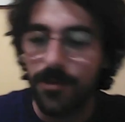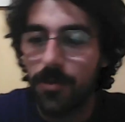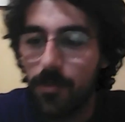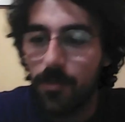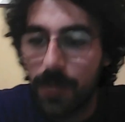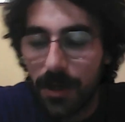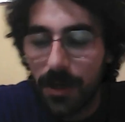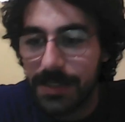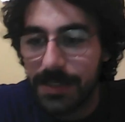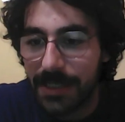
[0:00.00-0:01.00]
o comunque
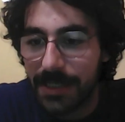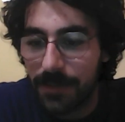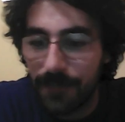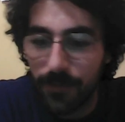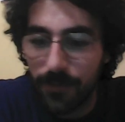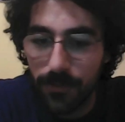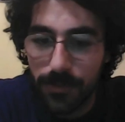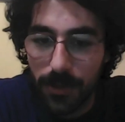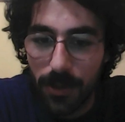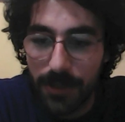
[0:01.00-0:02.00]
cose che non ha
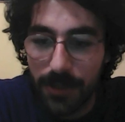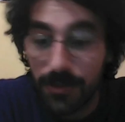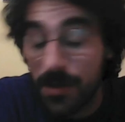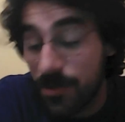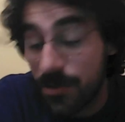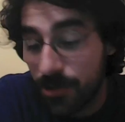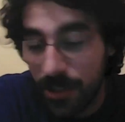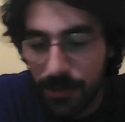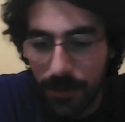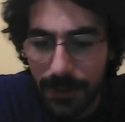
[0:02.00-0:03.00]
voluto e non è
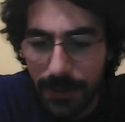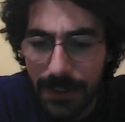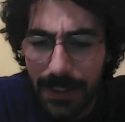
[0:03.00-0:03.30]
riuscito